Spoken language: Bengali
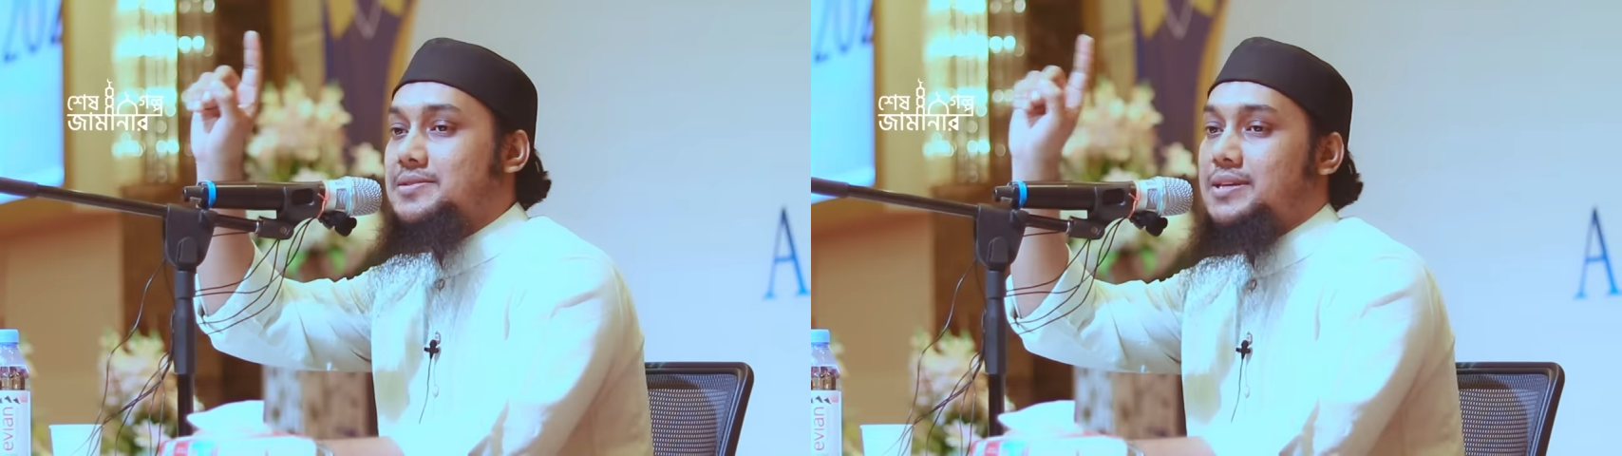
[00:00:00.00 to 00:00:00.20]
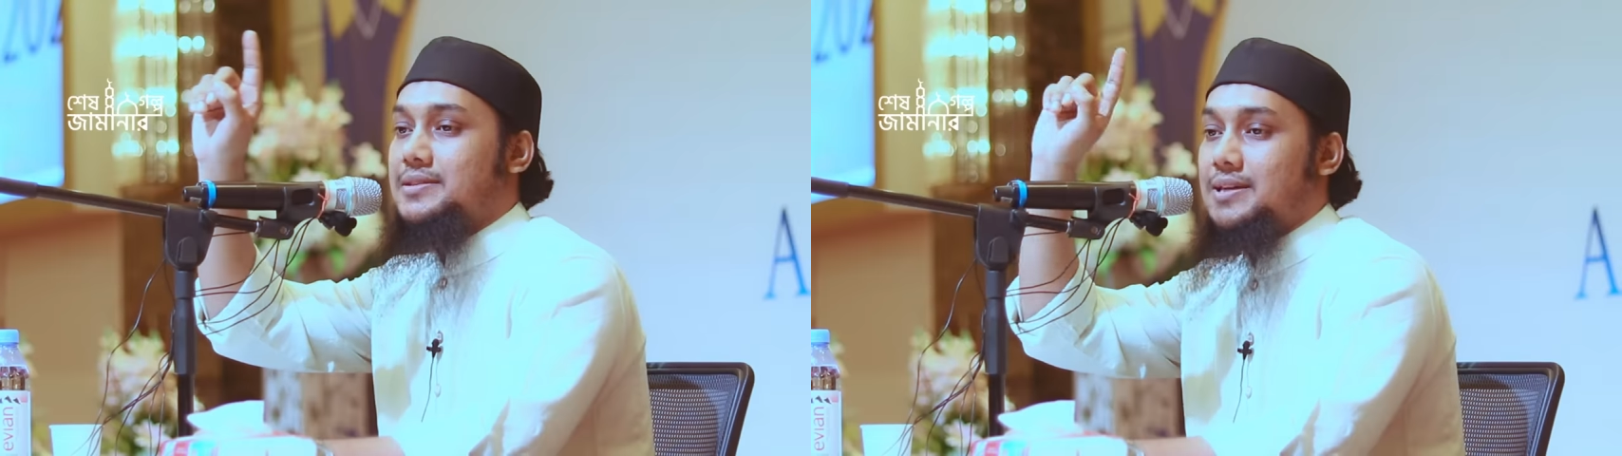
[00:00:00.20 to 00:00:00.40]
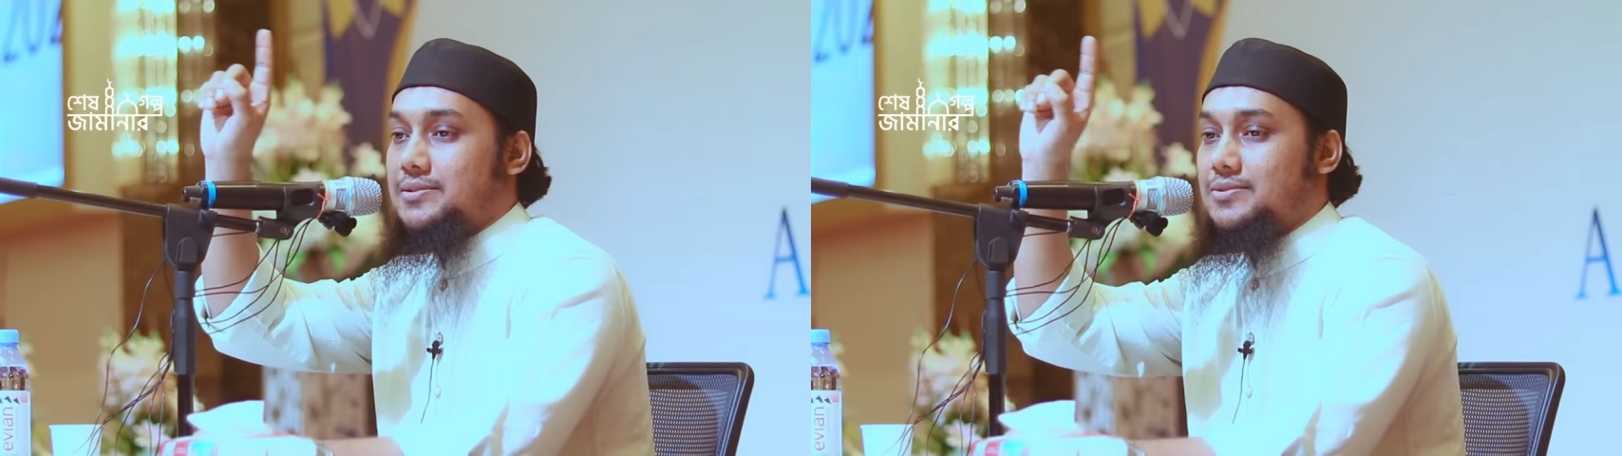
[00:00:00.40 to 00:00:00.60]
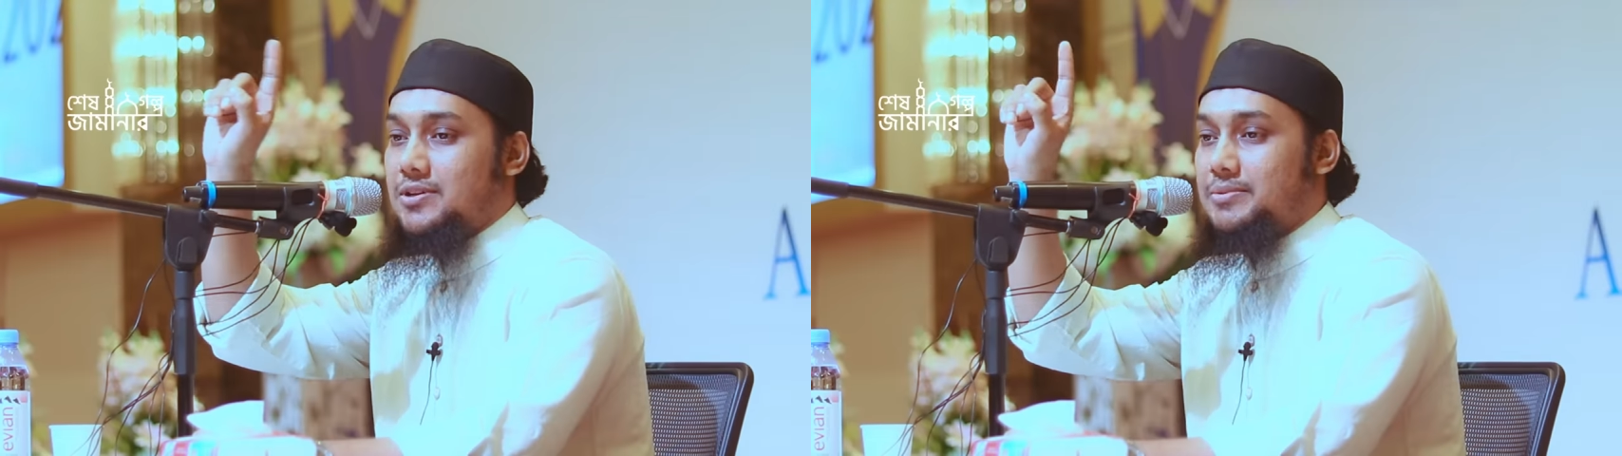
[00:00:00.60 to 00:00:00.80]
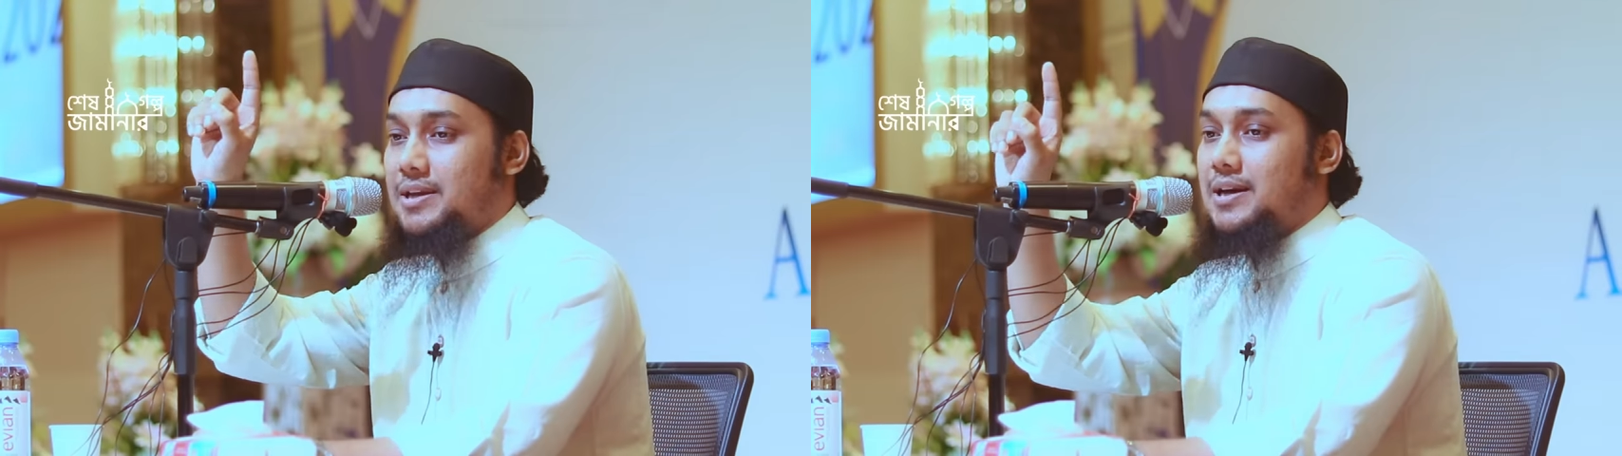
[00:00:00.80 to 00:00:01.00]
ঠিক থাকতে
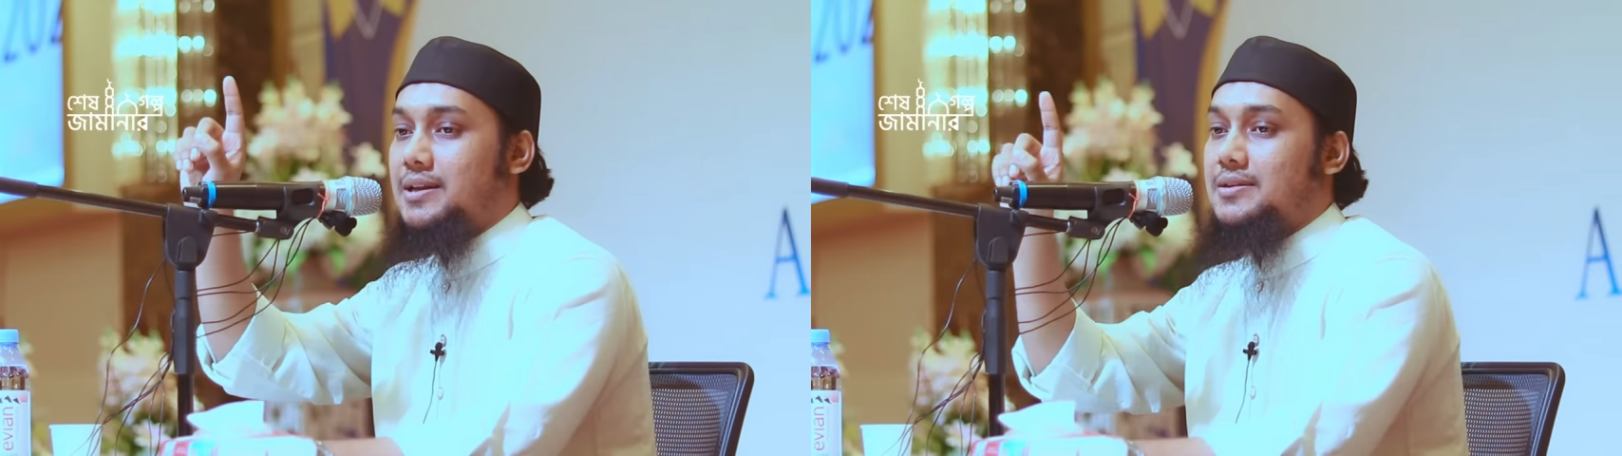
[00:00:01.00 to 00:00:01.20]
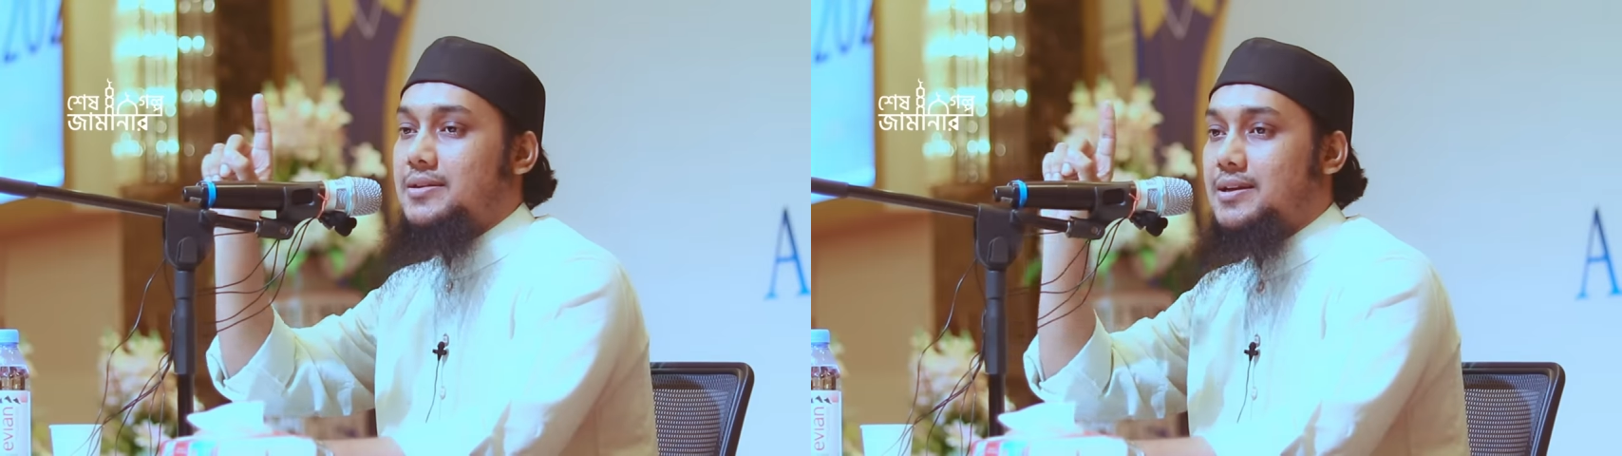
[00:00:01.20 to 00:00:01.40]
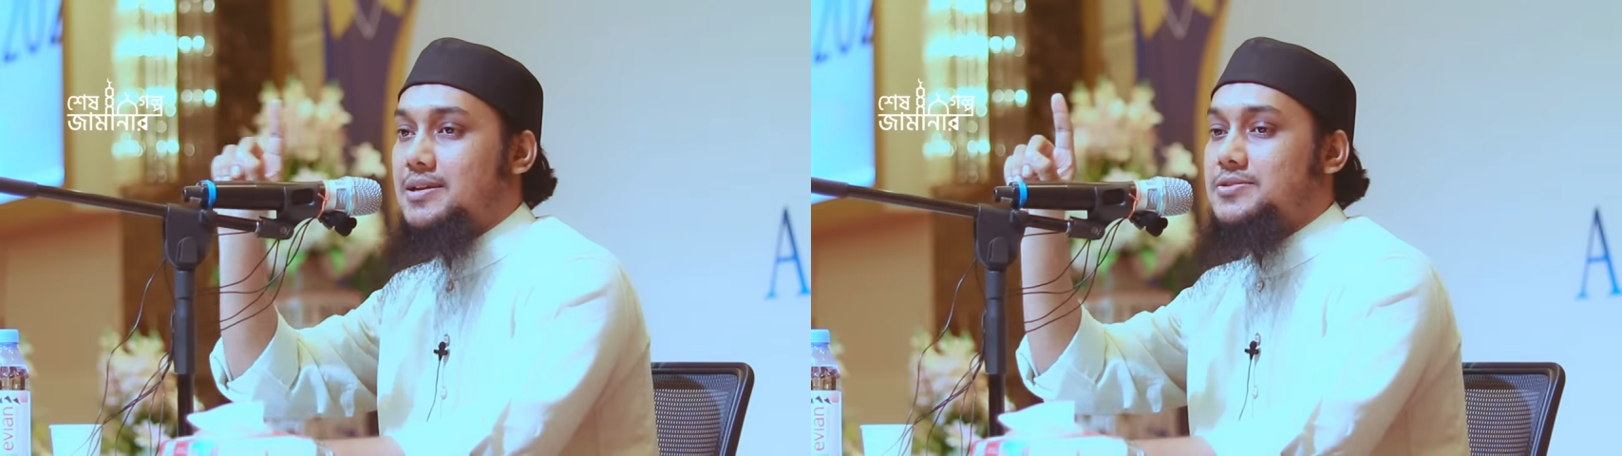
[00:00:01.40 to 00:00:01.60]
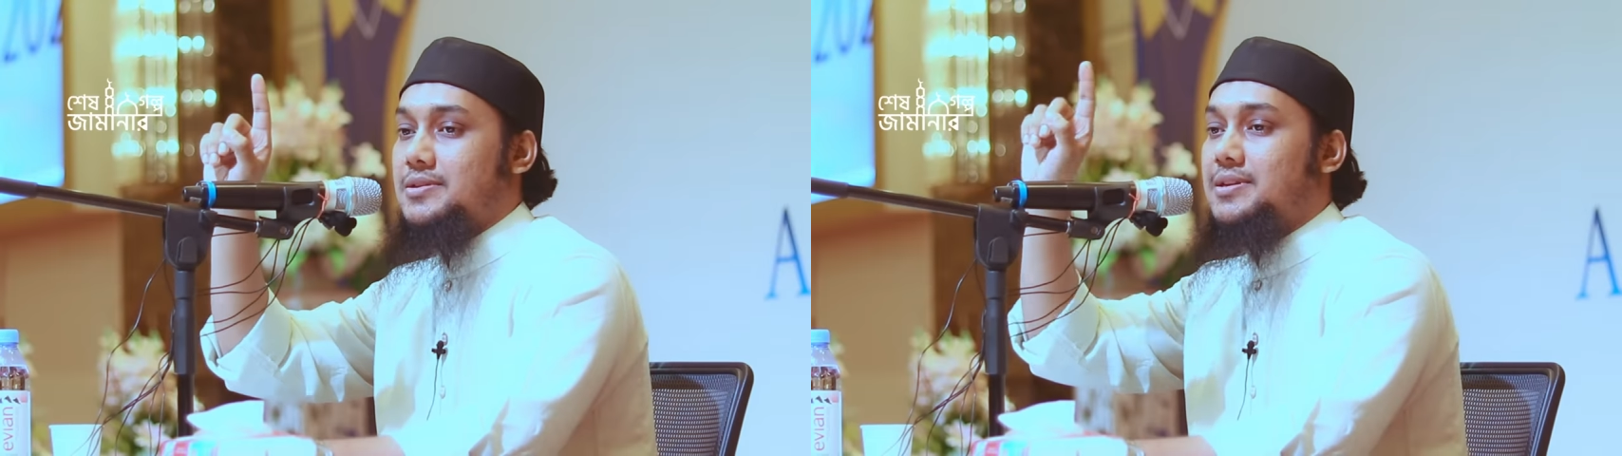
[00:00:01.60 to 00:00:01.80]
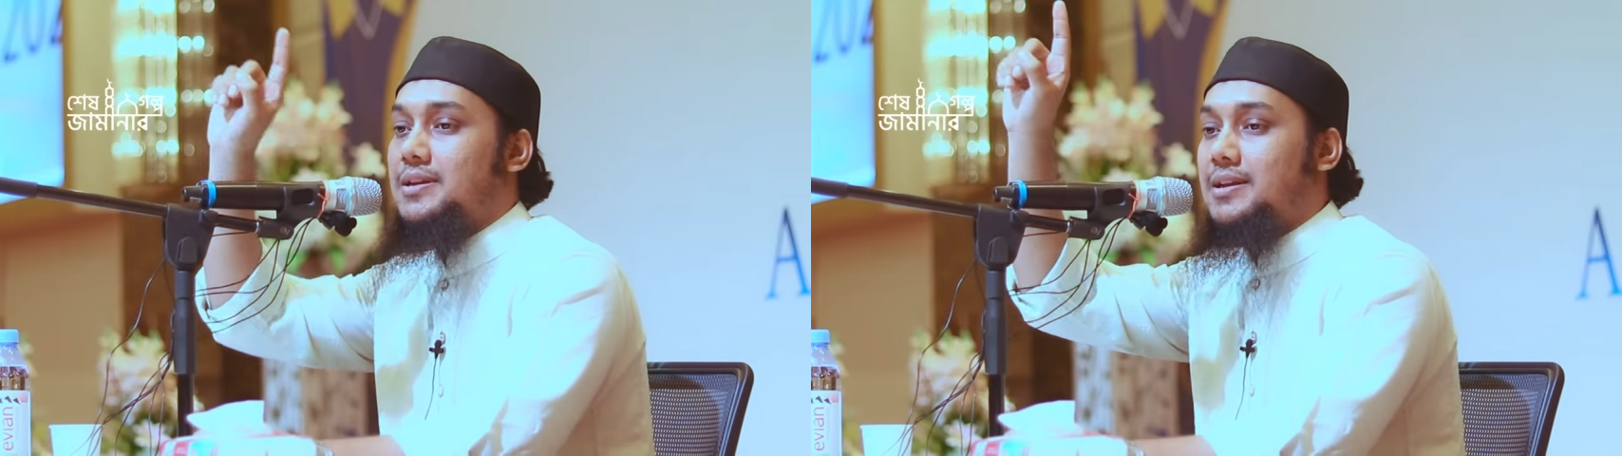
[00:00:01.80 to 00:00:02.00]
হবে আল এখলাস
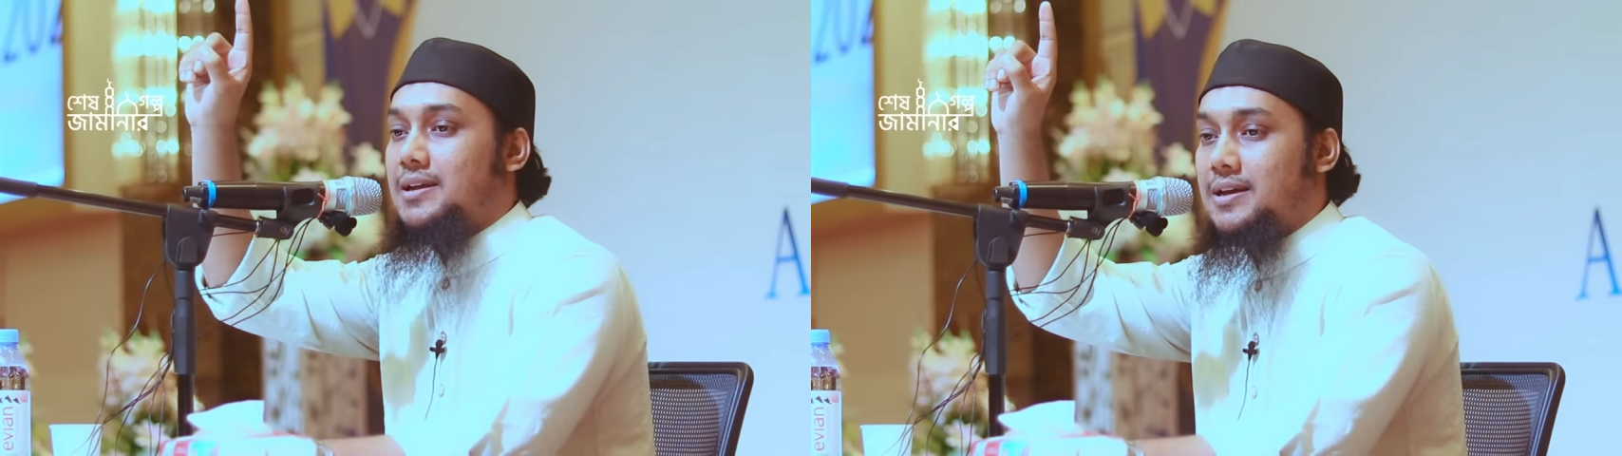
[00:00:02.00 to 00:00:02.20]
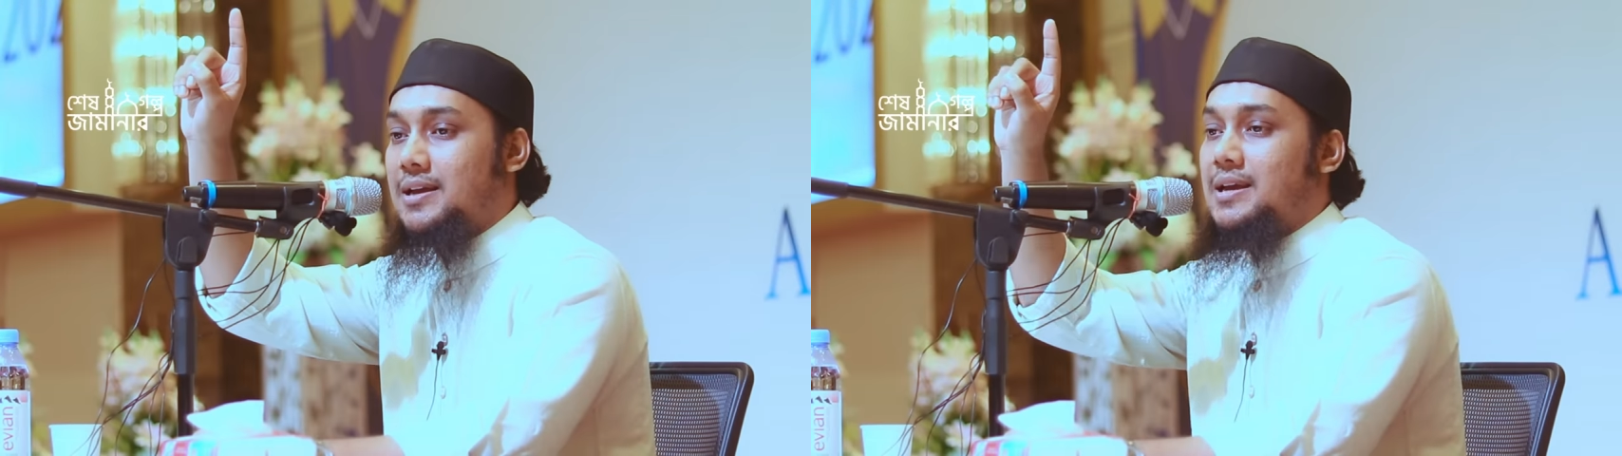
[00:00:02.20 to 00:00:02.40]
লিল্লাহ